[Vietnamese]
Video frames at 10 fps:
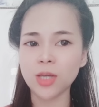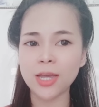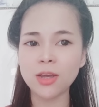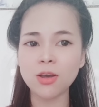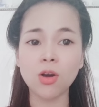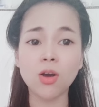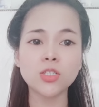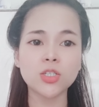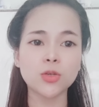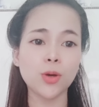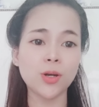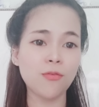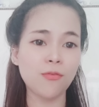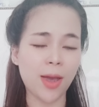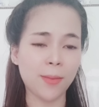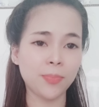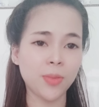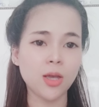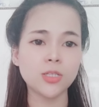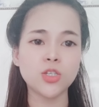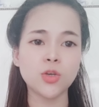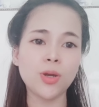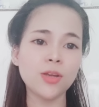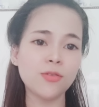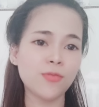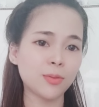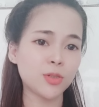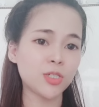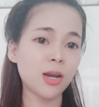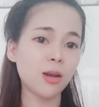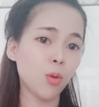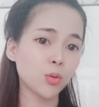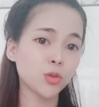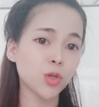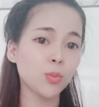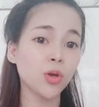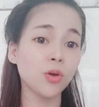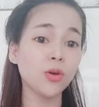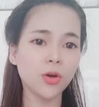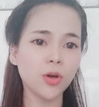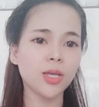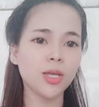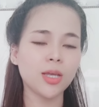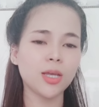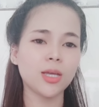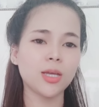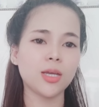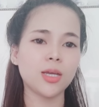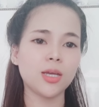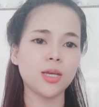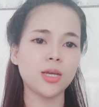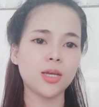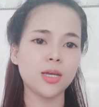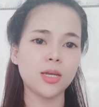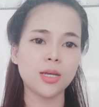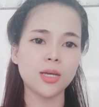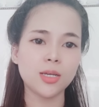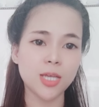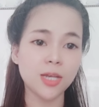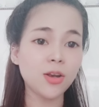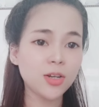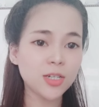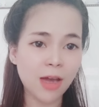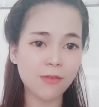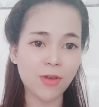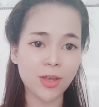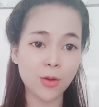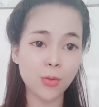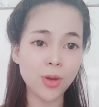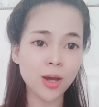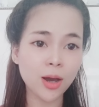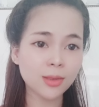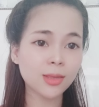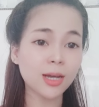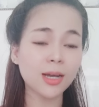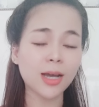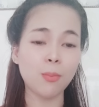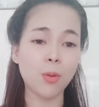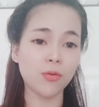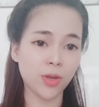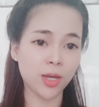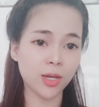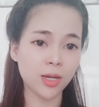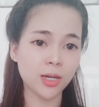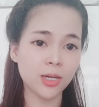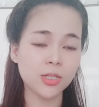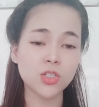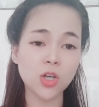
và các em hỗ trợ cho nhau trên cái con đường sự nghiệp ca hát để cùng nhau phát triển trở thành những ca nghệ sĩ chuyên nghiệp. Còn ngoài ra,